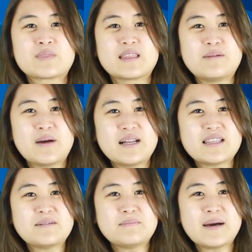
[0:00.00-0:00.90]
di
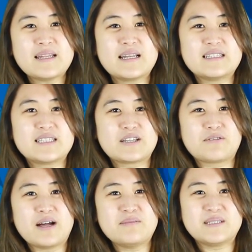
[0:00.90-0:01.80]
mana tempat dan
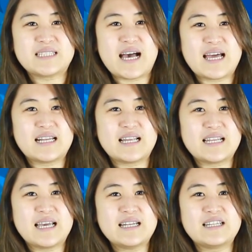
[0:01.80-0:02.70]
jadwal bisa Anda
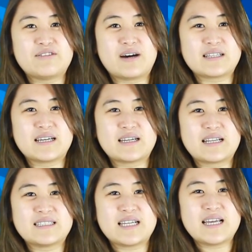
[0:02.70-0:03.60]
lihat di warta
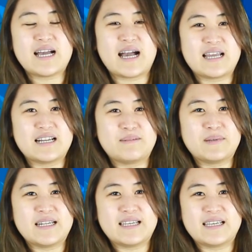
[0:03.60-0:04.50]
gereja yang Anda
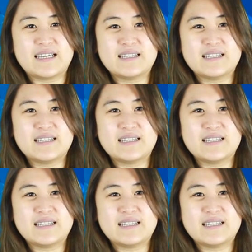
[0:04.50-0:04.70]
miliki.